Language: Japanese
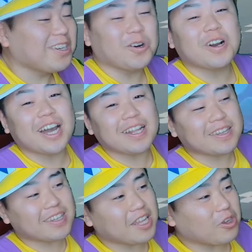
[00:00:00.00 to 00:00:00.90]
いいよかっ
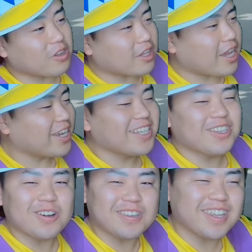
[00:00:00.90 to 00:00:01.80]
た取って
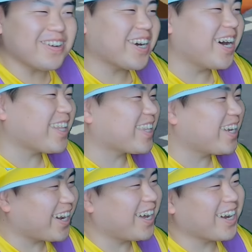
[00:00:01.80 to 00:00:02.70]
取ってよかっ
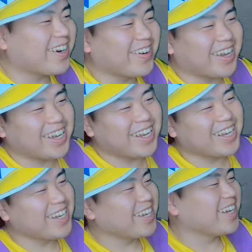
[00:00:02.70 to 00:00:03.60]
たなこれ
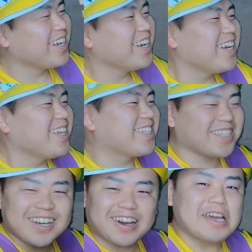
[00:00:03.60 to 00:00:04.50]

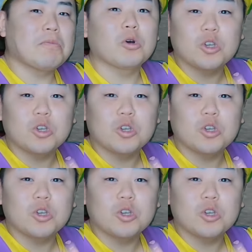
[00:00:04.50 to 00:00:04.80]
強いもう